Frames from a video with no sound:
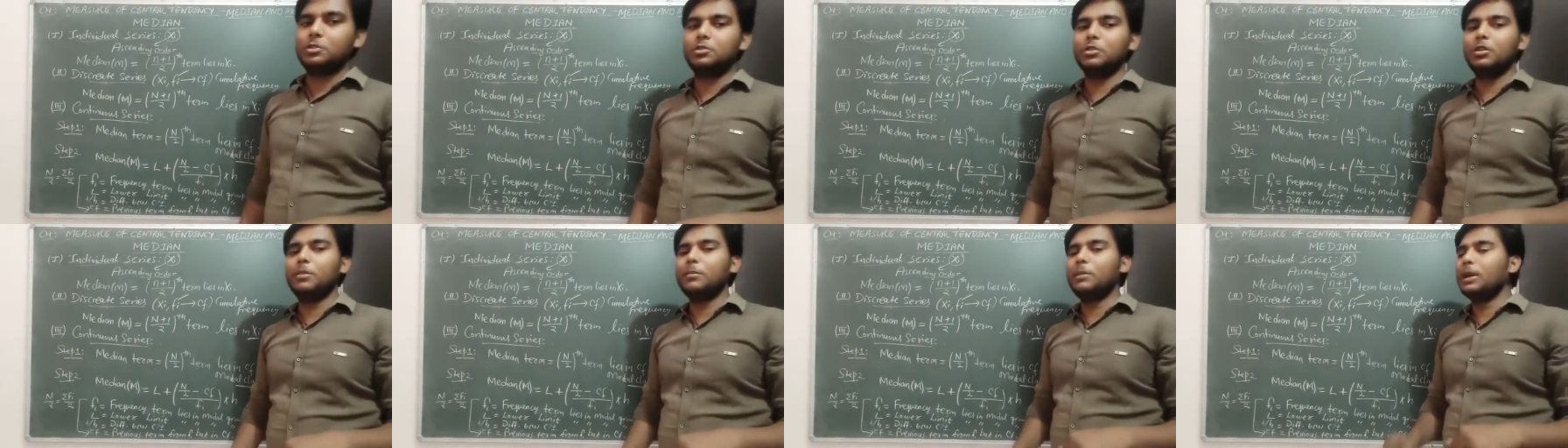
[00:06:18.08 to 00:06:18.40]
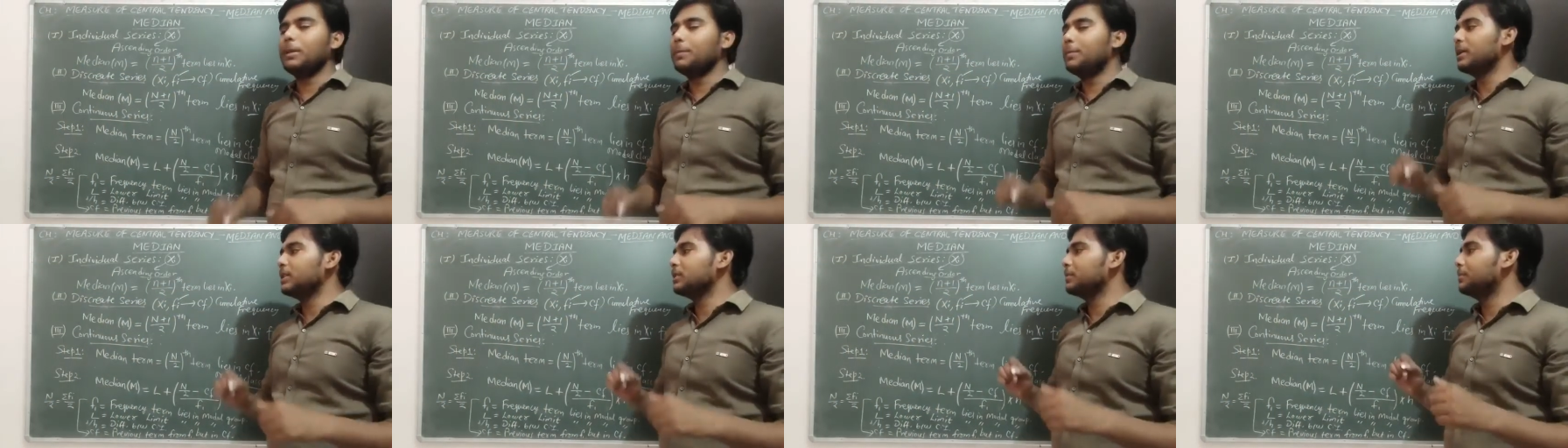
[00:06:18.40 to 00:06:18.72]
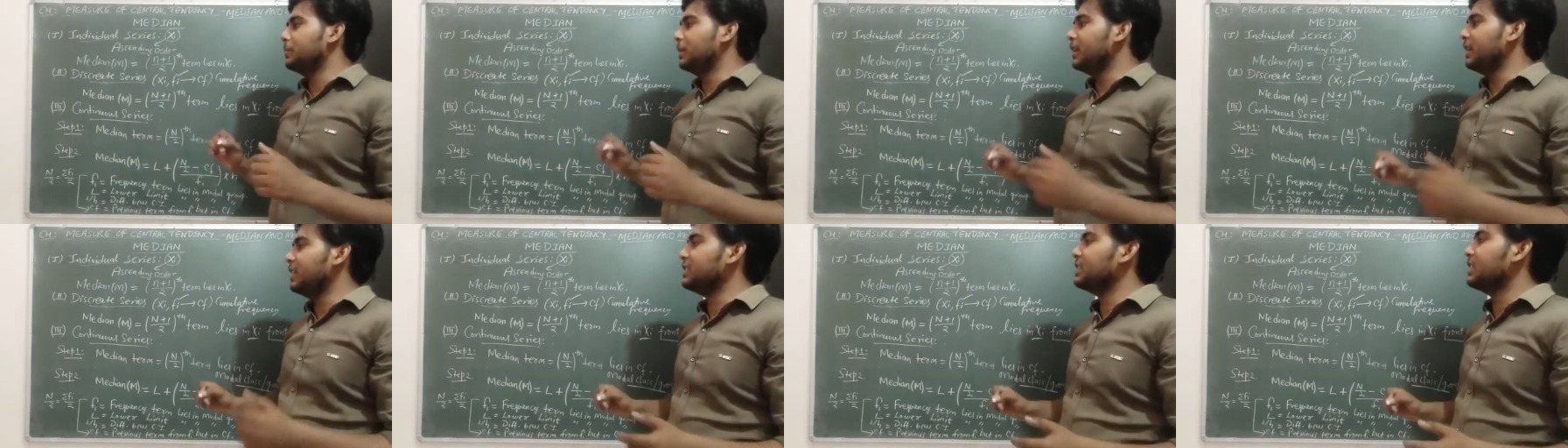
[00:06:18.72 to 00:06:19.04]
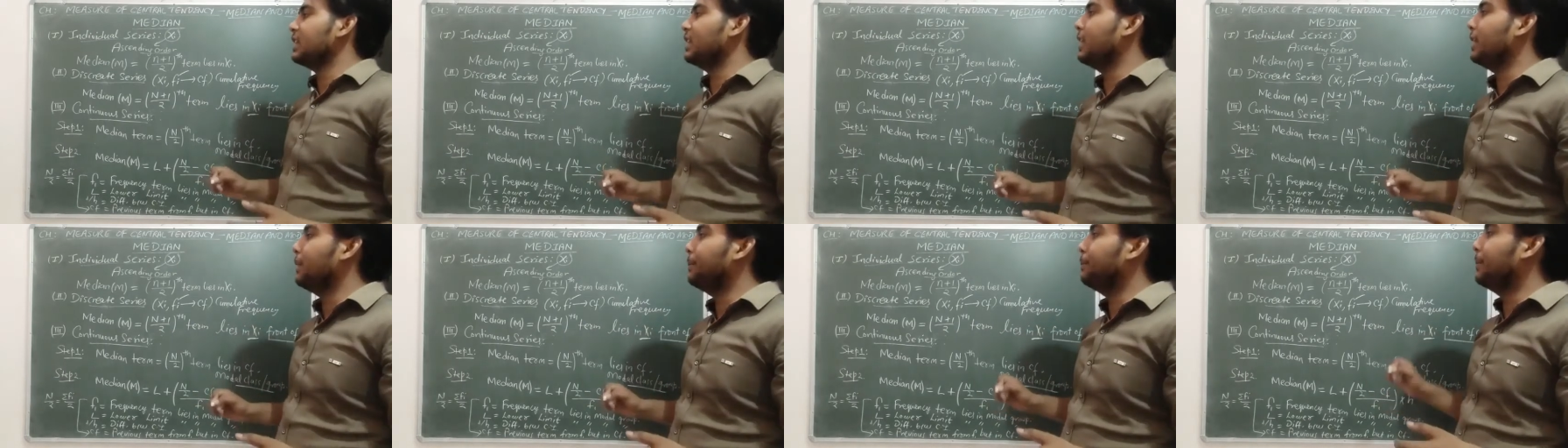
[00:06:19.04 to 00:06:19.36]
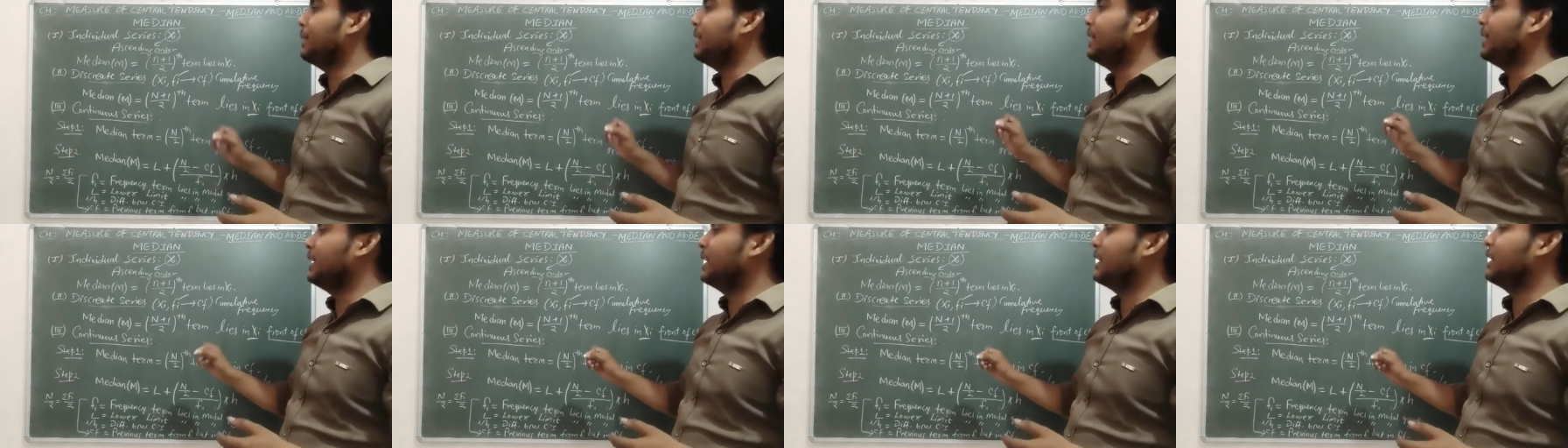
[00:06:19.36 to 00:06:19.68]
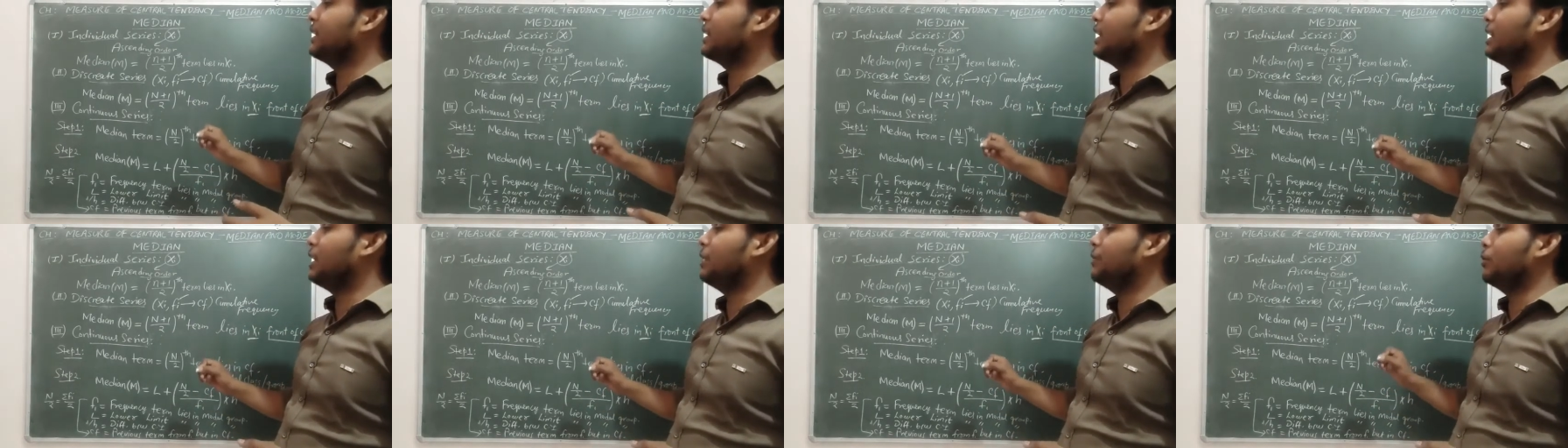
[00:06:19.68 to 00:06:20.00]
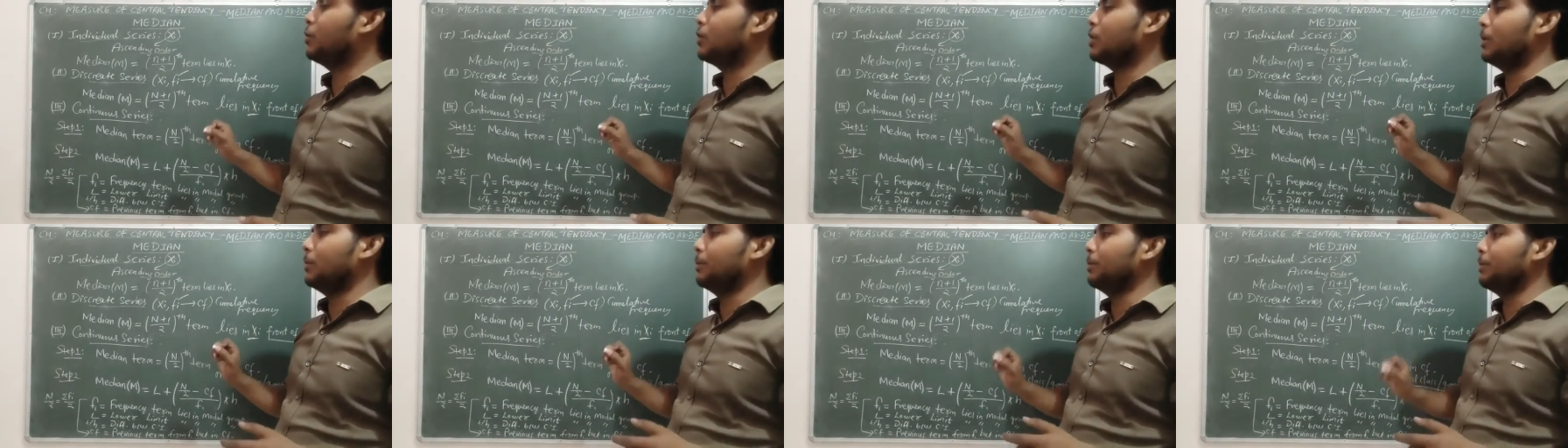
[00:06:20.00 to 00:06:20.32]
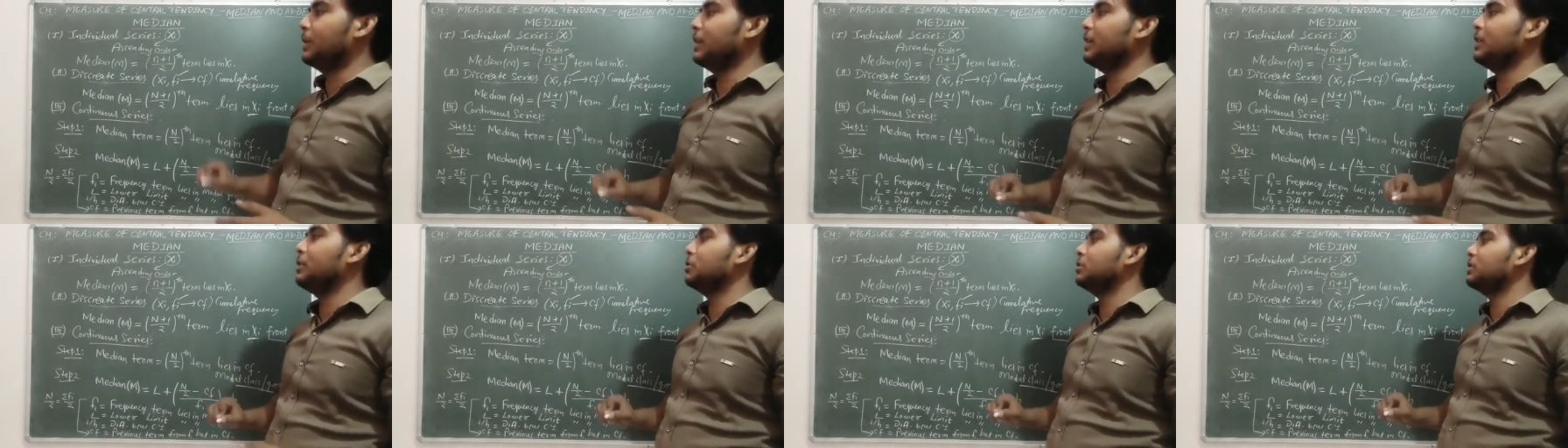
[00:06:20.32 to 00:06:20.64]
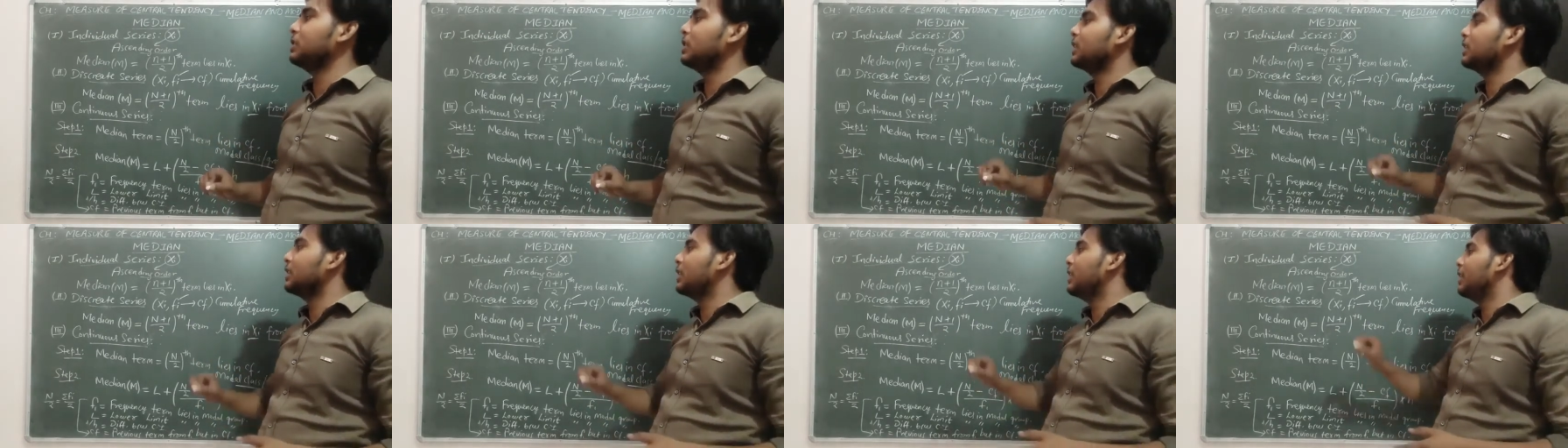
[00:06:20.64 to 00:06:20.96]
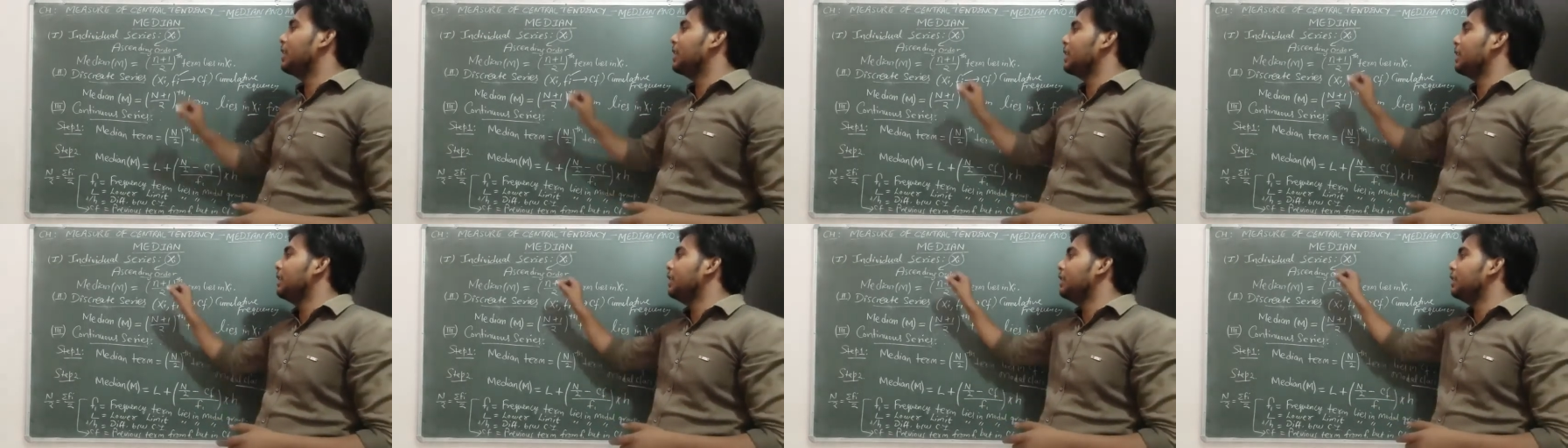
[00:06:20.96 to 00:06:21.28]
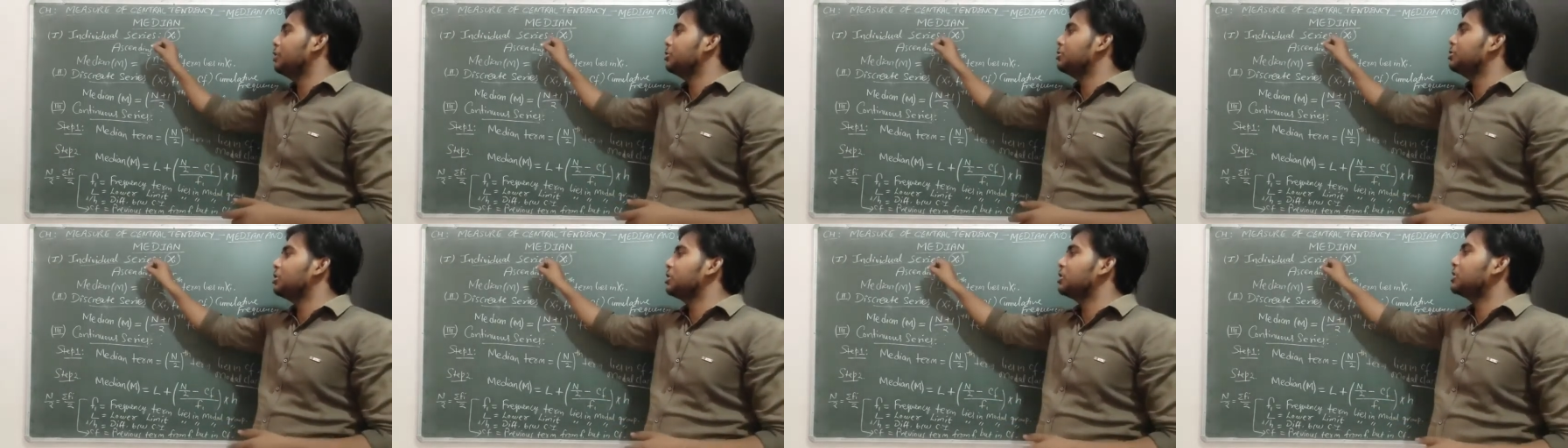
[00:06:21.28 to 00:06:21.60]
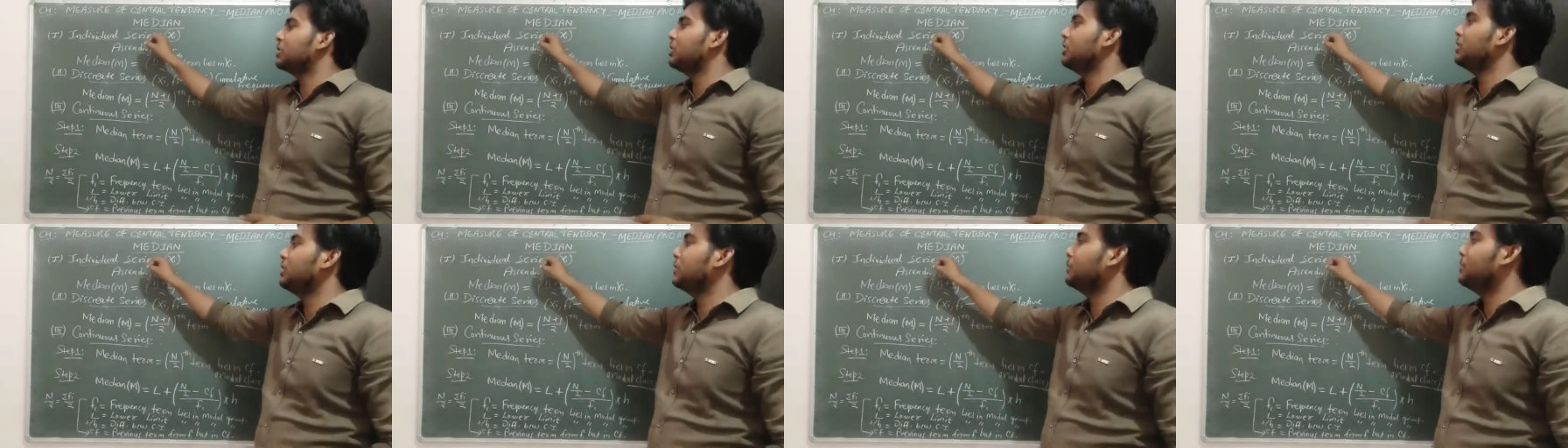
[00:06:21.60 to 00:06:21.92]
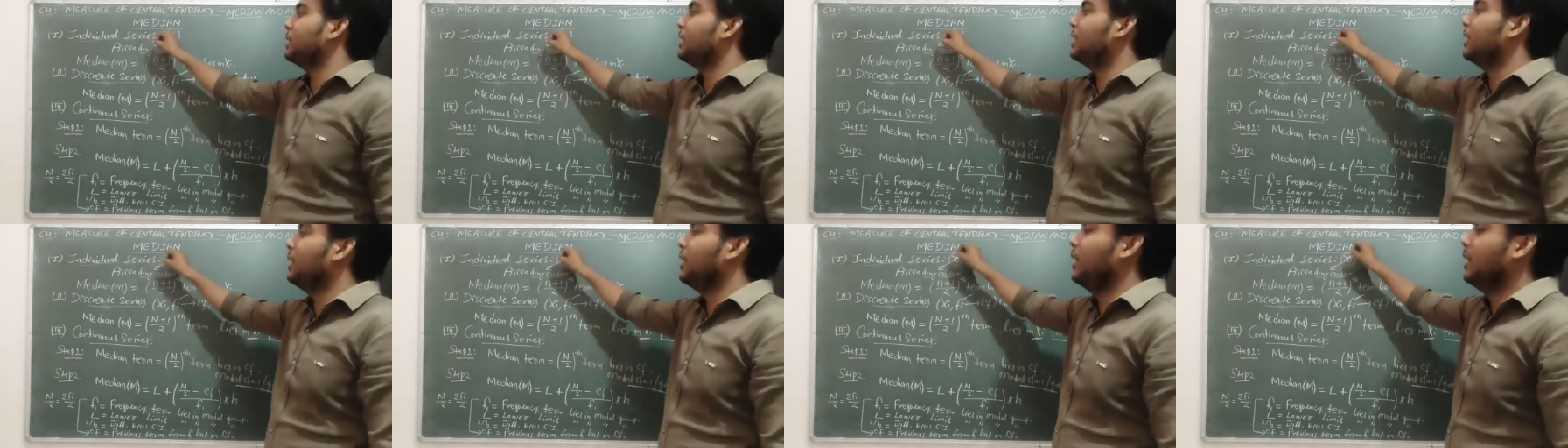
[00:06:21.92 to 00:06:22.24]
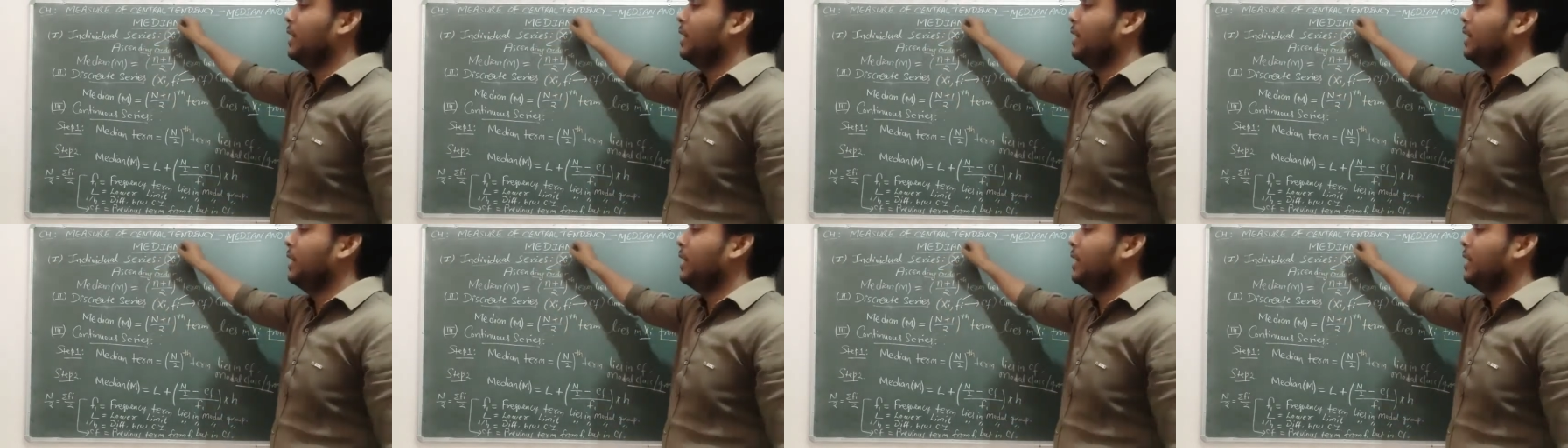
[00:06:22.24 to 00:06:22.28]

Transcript: हमारे पास बेस है मीडियन का वो कंप्लीट हो जाता है इंडिविजुअल सीरीज में